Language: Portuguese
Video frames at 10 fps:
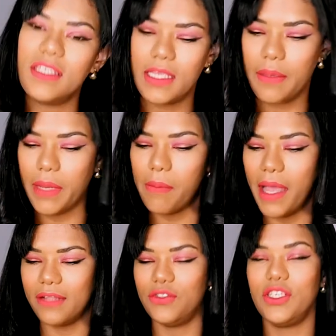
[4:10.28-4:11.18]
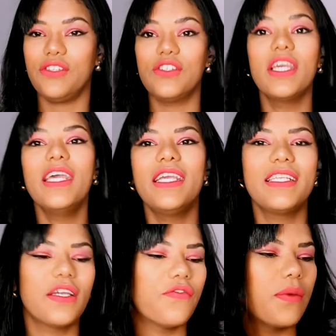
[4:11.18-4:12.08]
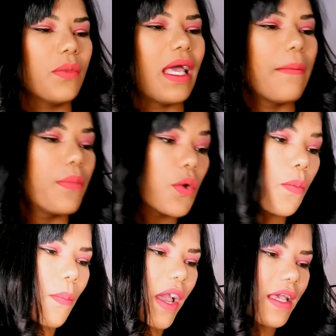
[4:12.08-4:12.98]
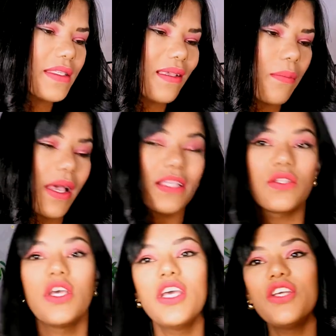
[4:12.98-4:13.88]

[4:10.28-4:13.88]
E é babado, gente. Então vamos lá pro passo a passo.